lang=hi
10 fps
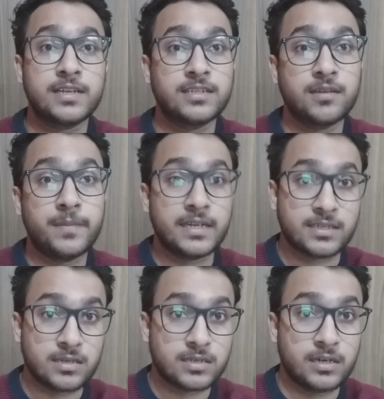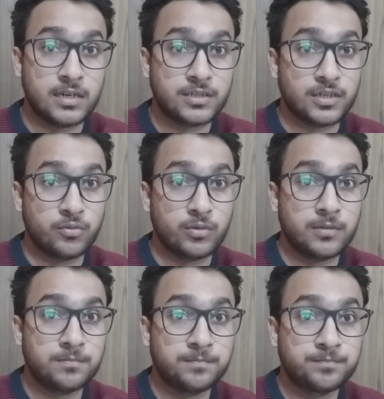केसेस अभी डिस्कस करना चाहूँगा
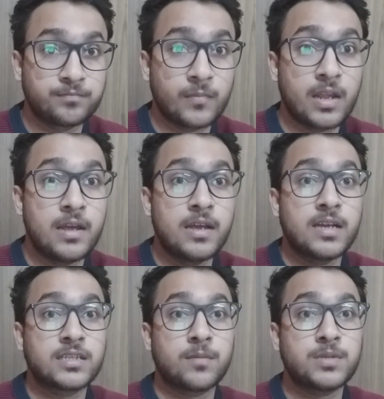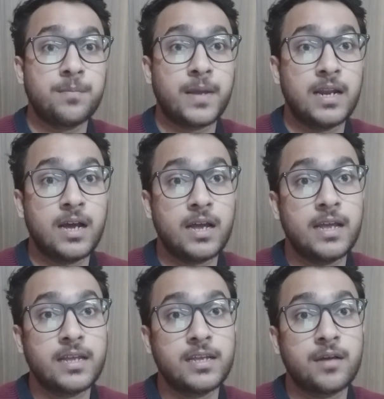सबसे पहला
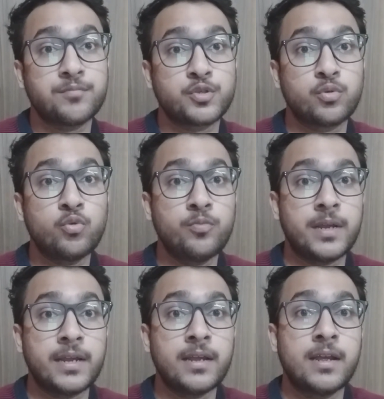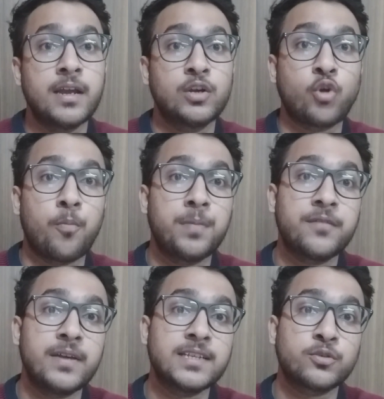है कि हम शुरू में टॉपिक
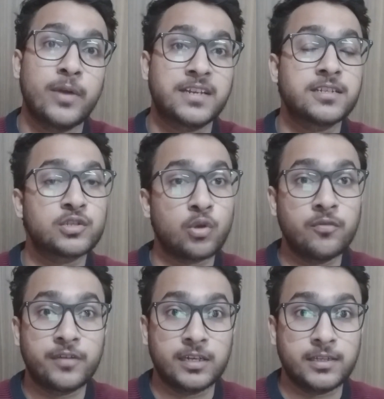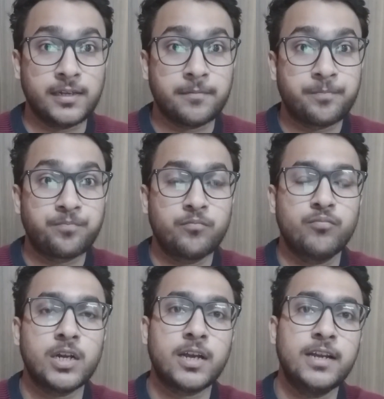वाइज क्वेश्चन सॉल्व करते हैं
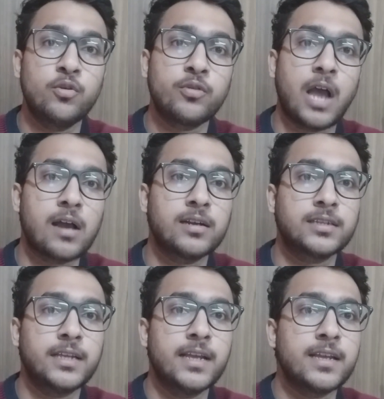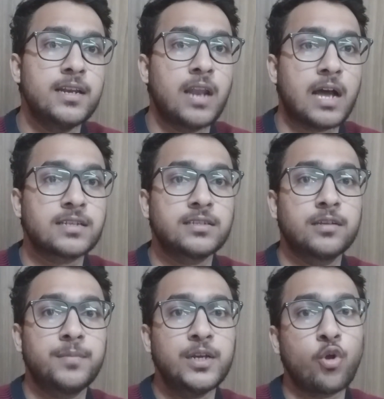बट कई लोग क्या करते हैं कि लास्ट तक
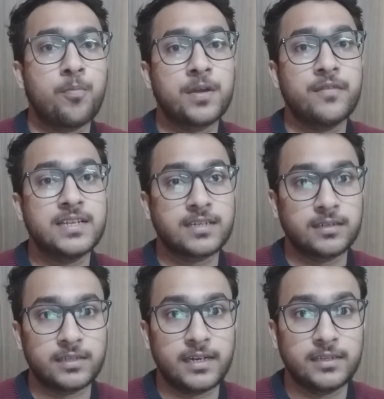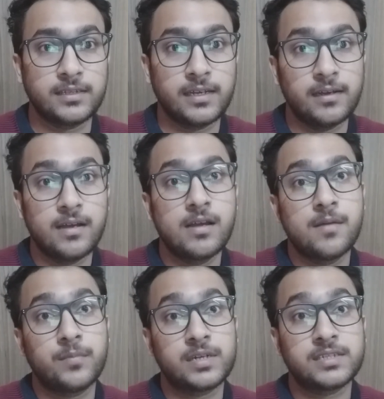भी टॉपिक वाइज करते रहते
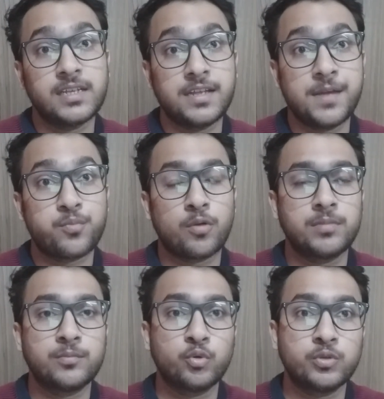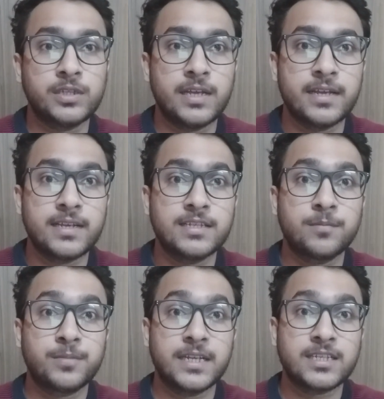हैं बट इससे ये प्रॉब्लम होती है कि
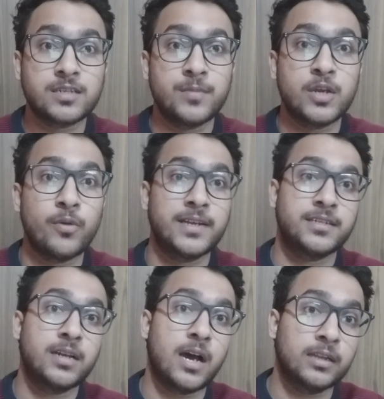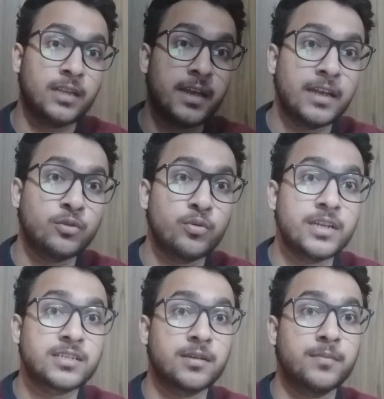जब टेस्ट में क्वेश्चन आता है तो उन्हें
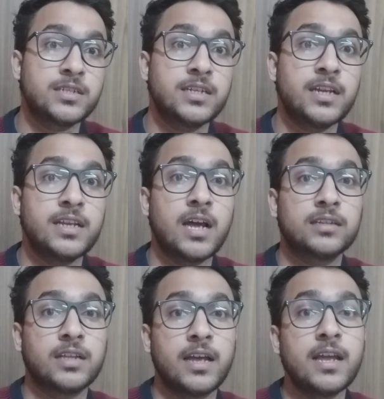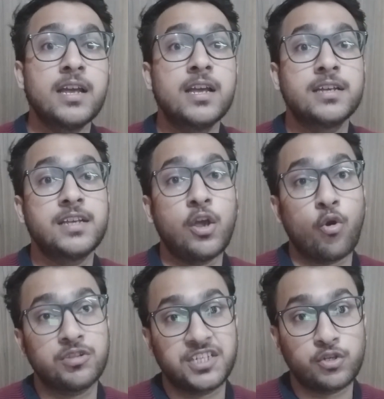समझ ही नहीं आता है कि ये
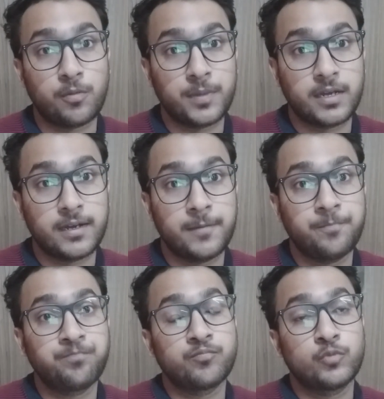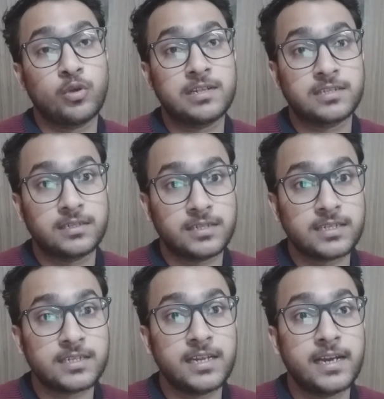कौन से टॉपिक का है तो आई
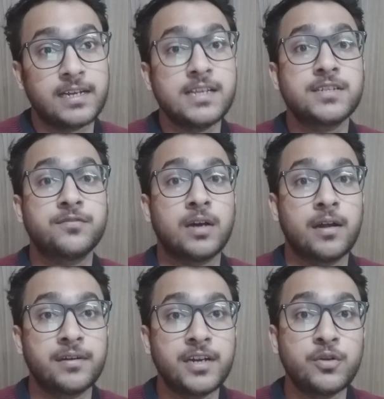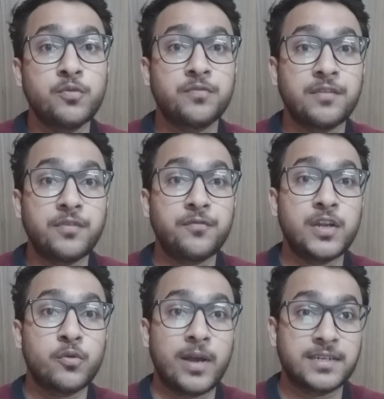सजेस्ट कि एटलीस्ट 100 टू 150
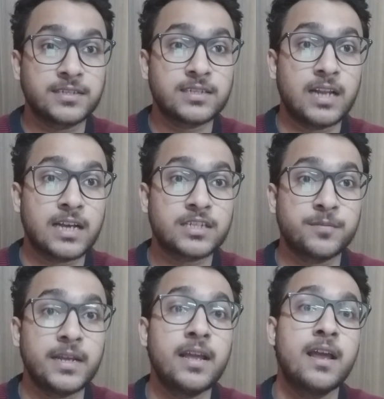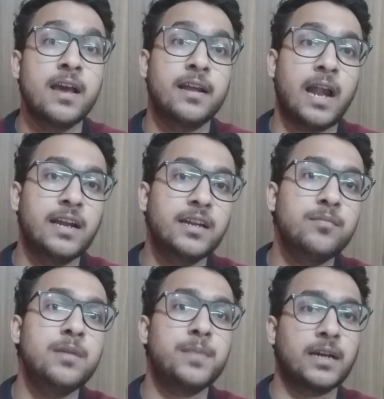क्वेश्चंस लास्ट में
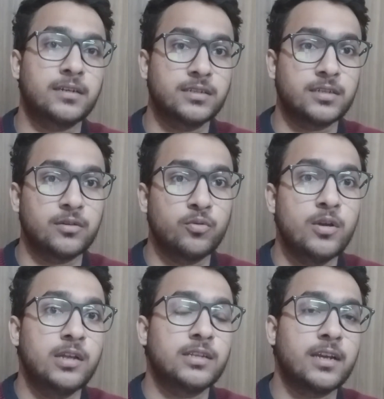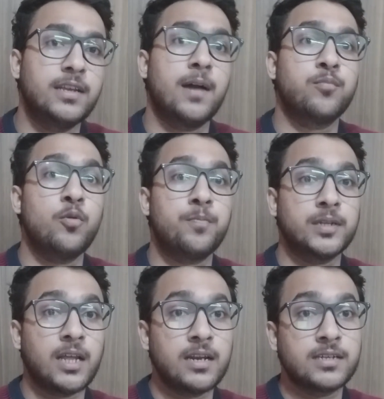रैंडमली प्रैक्टिस करो ताकि आपको
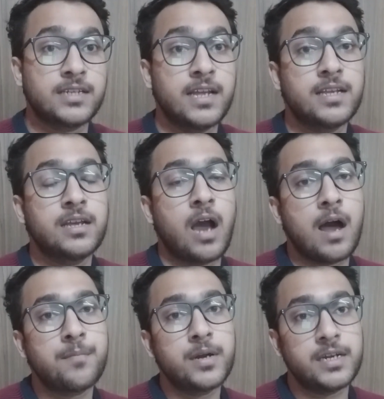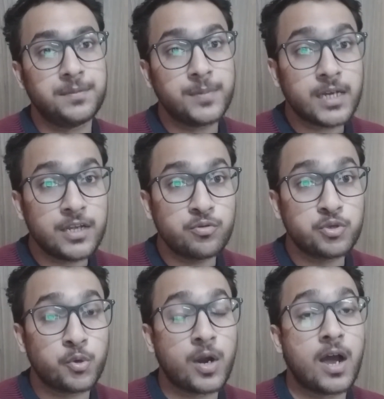पता लग जाए कि कहाँ पर डीपी का यूज़
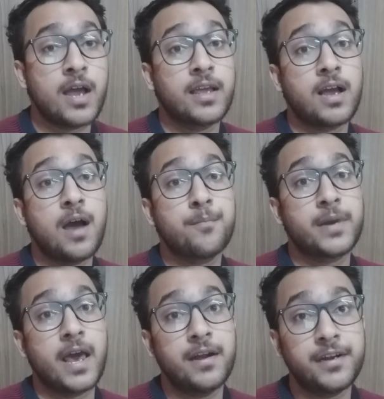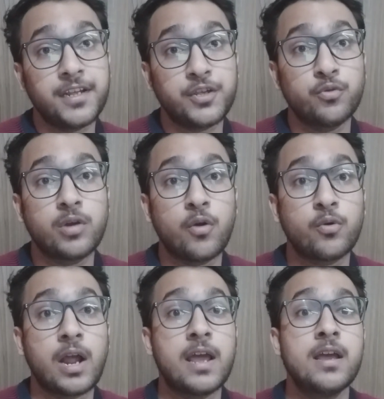हो रहा है कहाँ प्रायोरिटी क्यू का हो
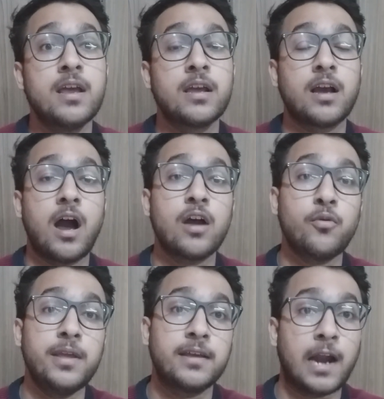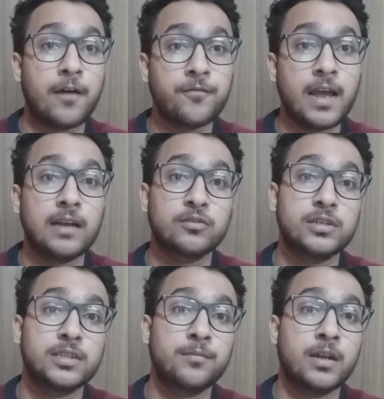रहा है कहाँ कोई ग्राफ का
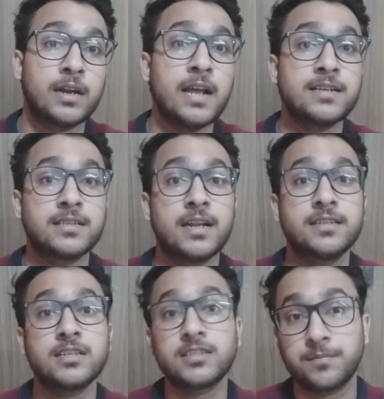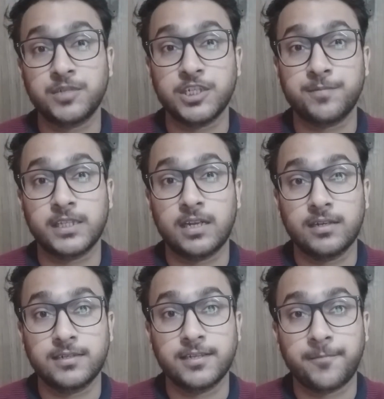एल्गोरिथम लग रहा है इस तरह से सब चीज़ पता
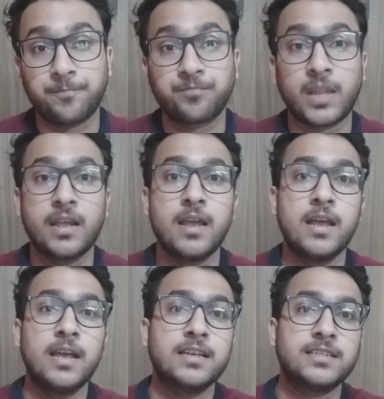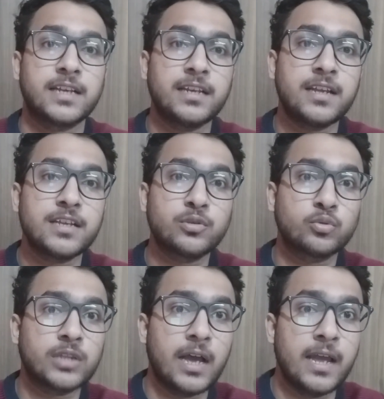लग जाए सेकेंड केस
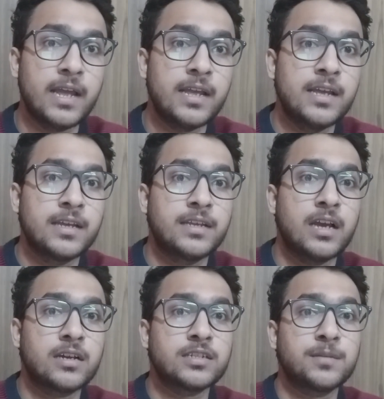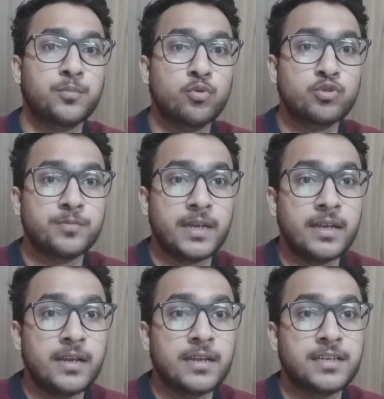होता है कि अगर सपोज
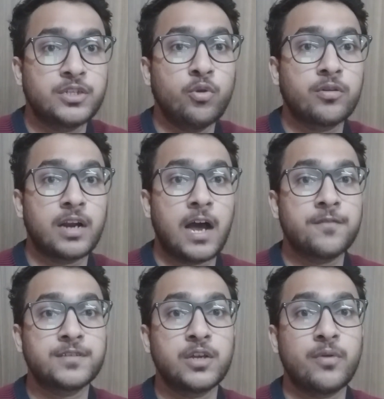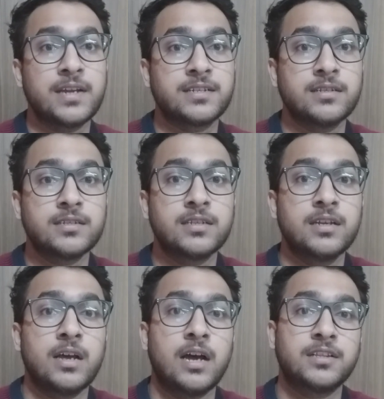में किसी को ग्राफ्स के क्वेश्चन
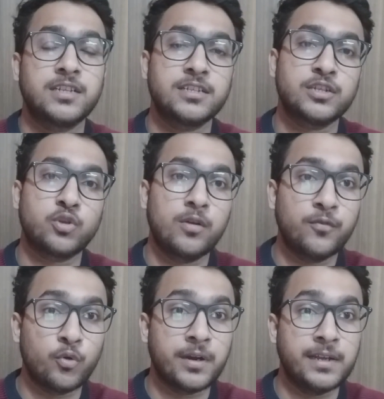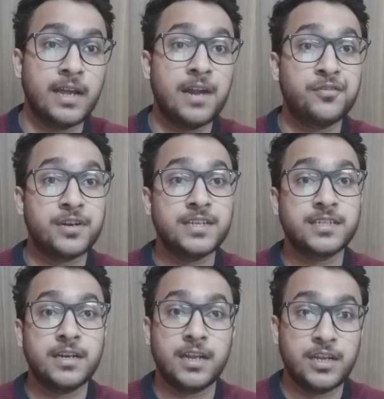अच्छे से सॉल्व हो रहे हैं एंड ट्रीज
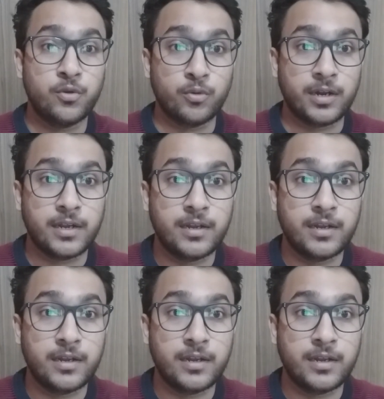के नहीं हो रहे